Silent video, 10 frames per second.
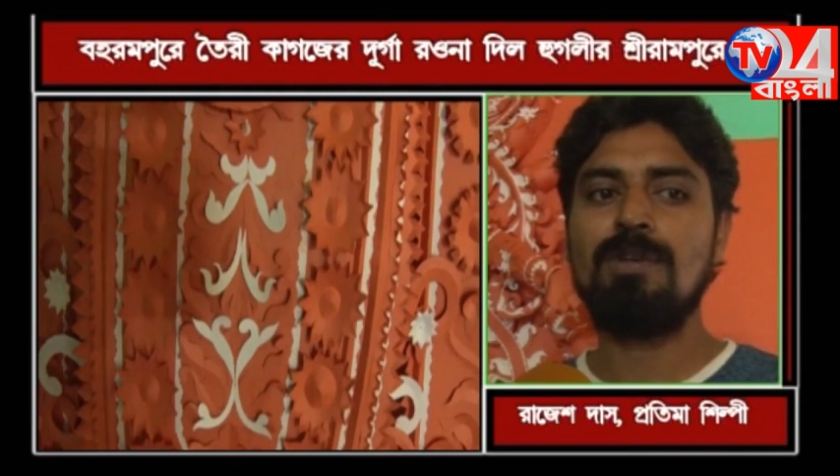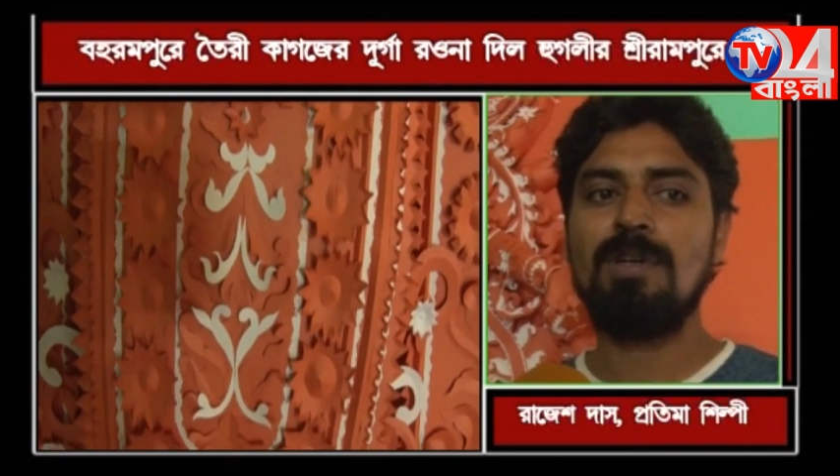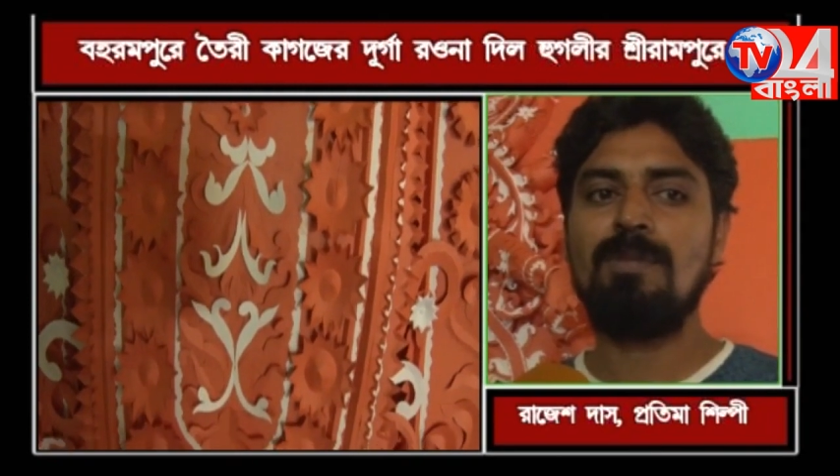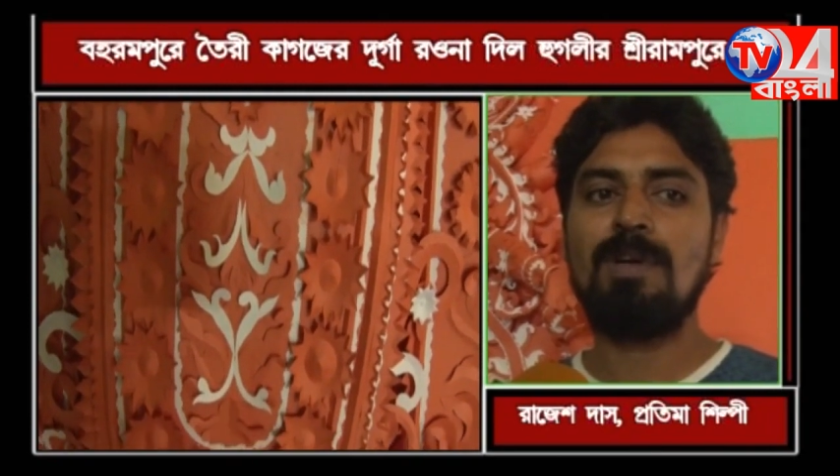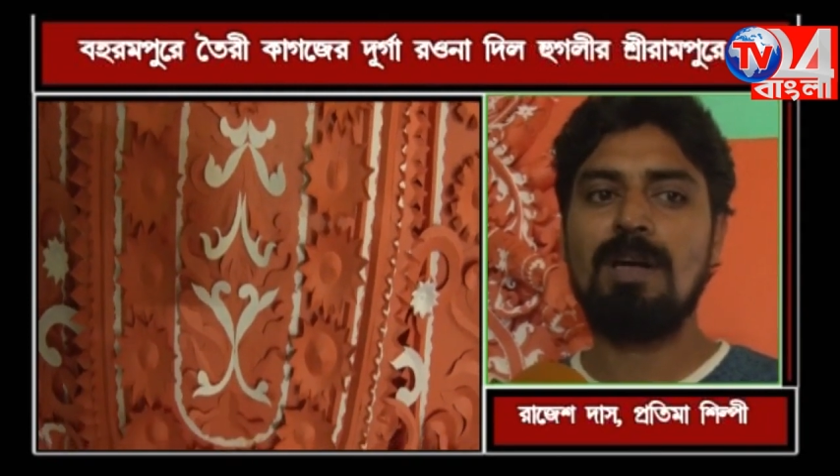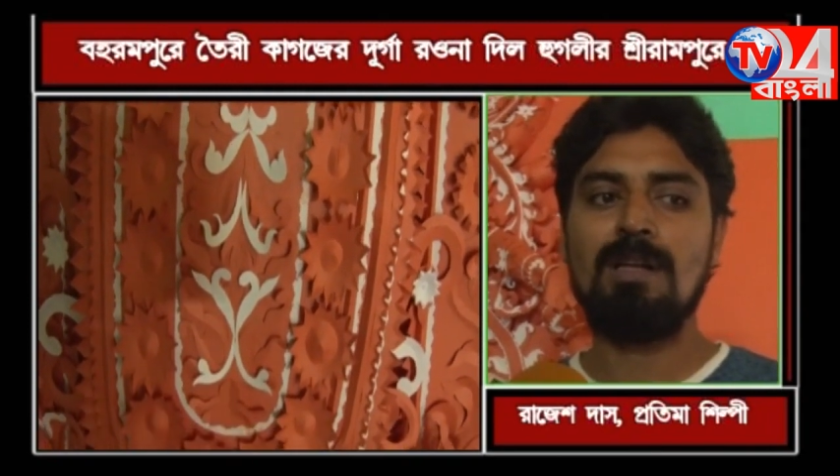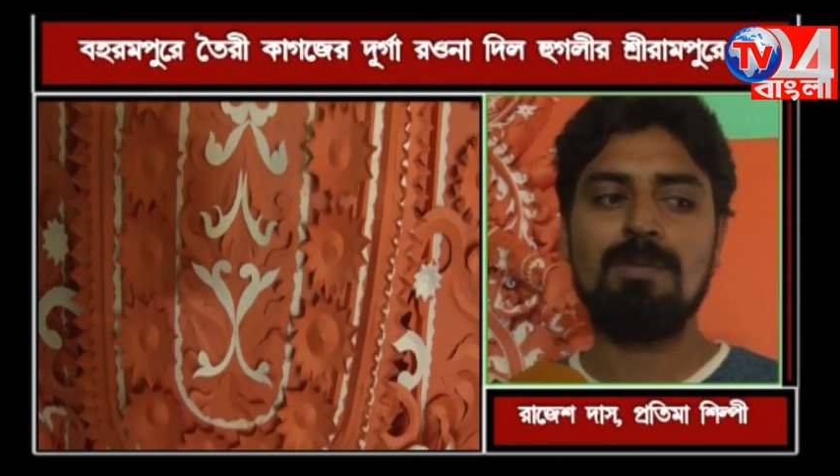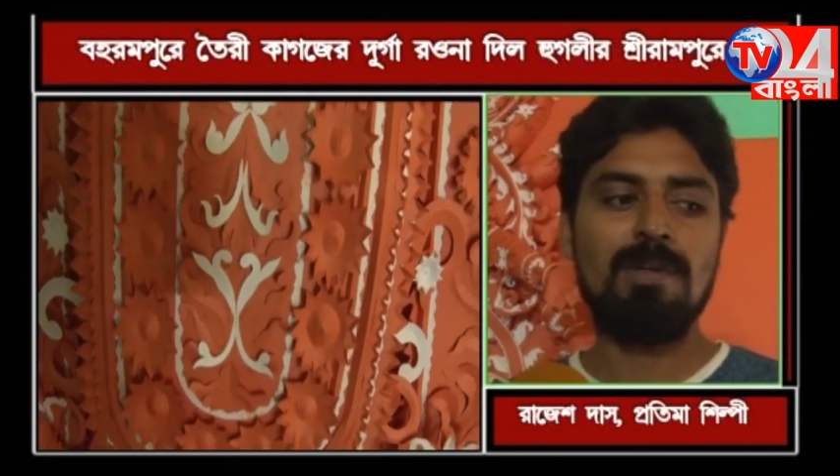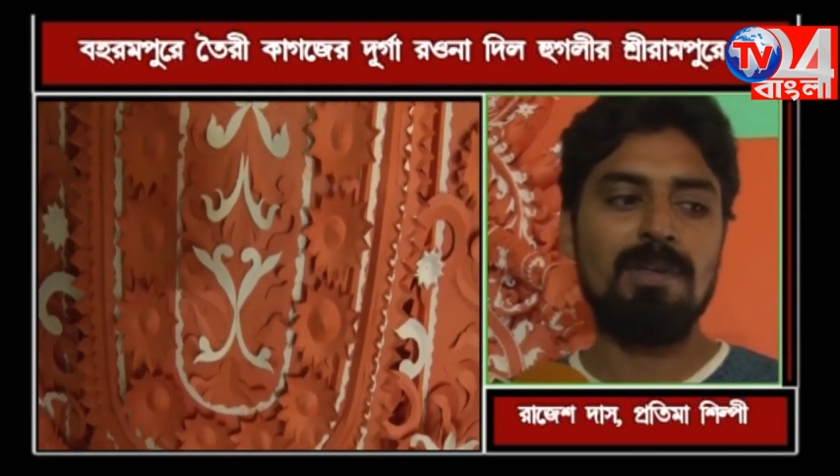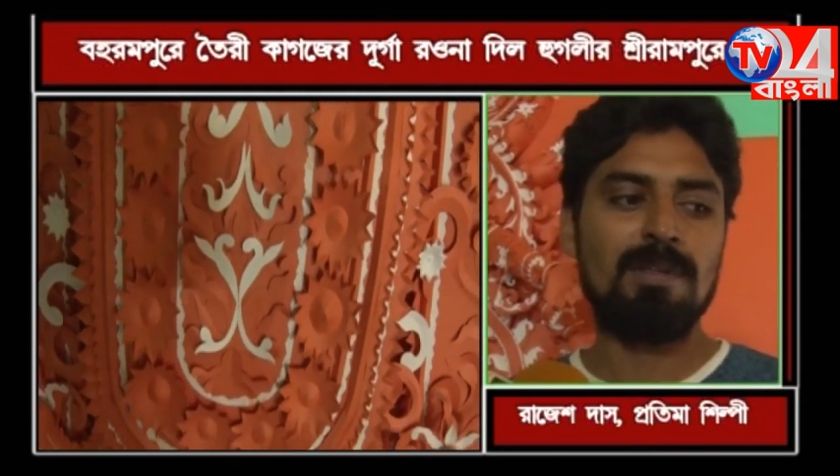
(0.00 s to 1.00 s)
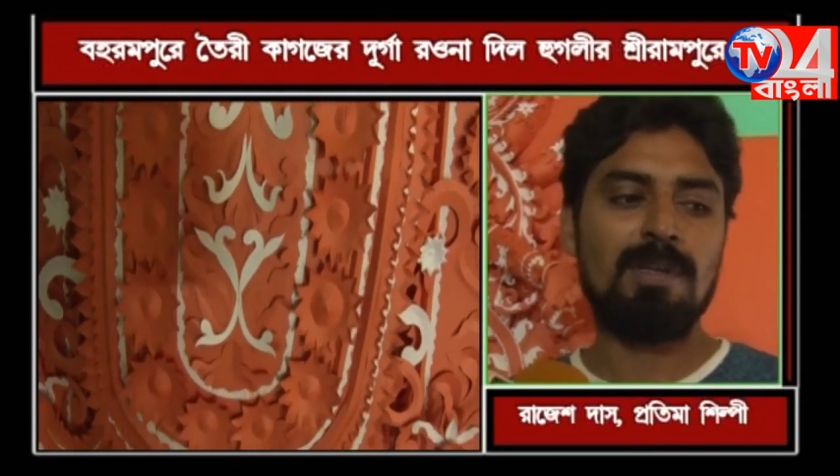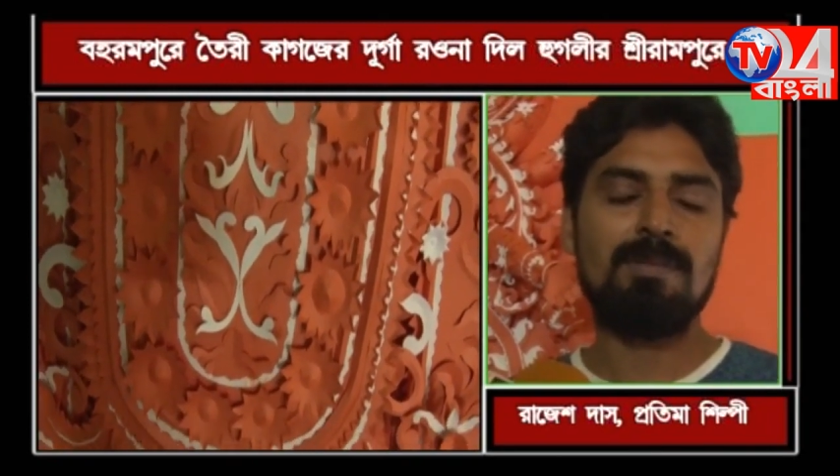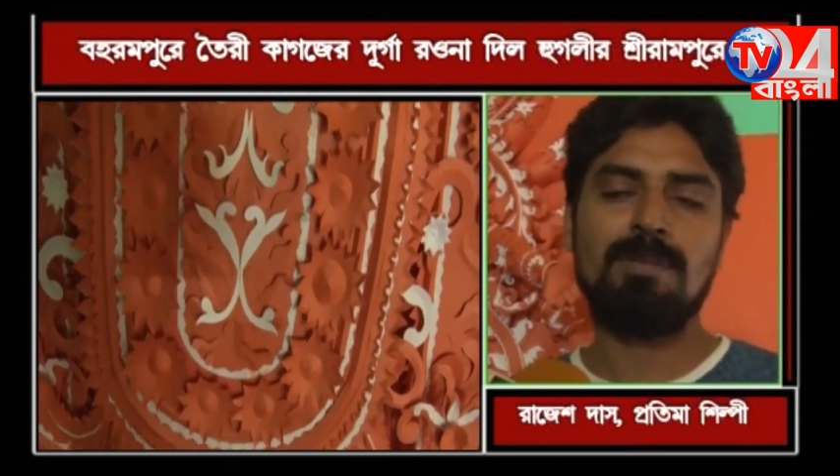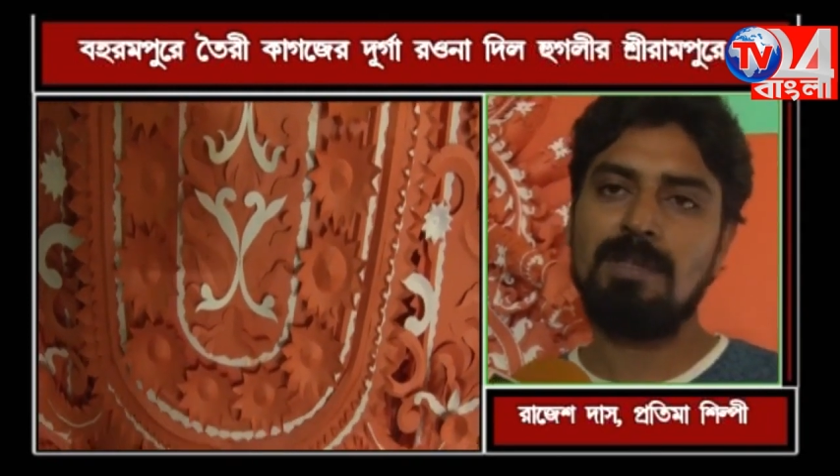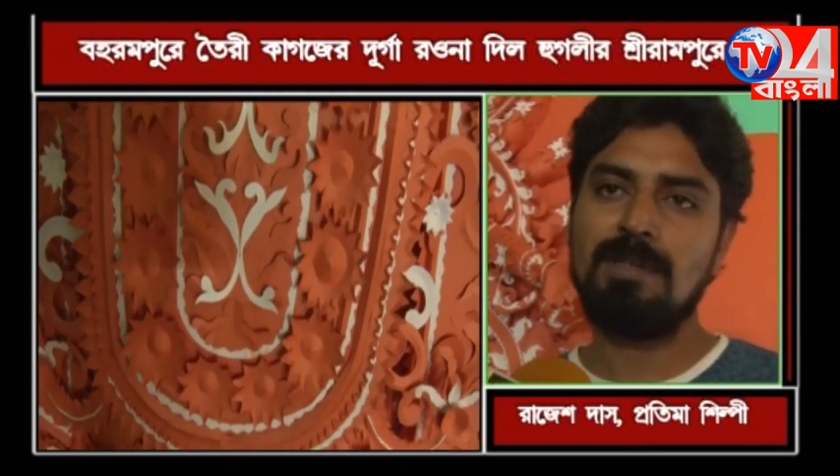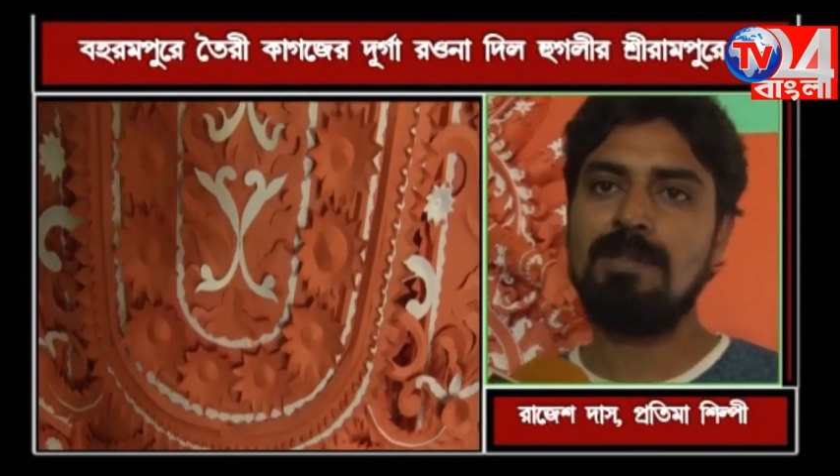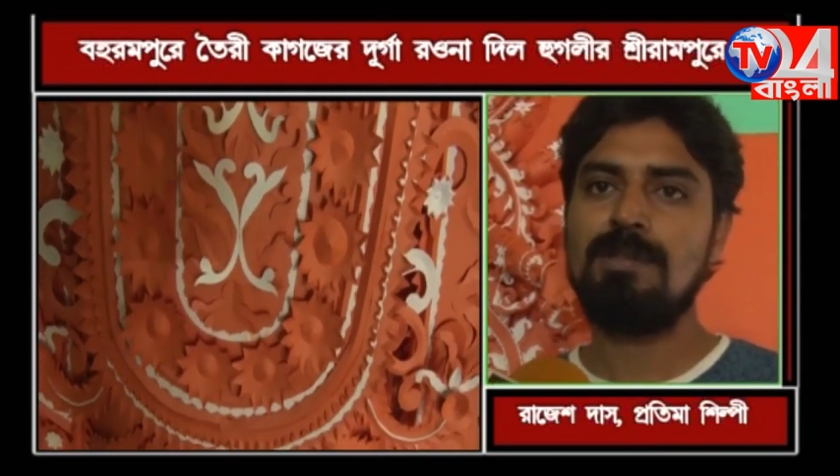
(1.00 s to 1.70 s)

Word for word: সঙ্গে আমার আলাপ হয় তারপরে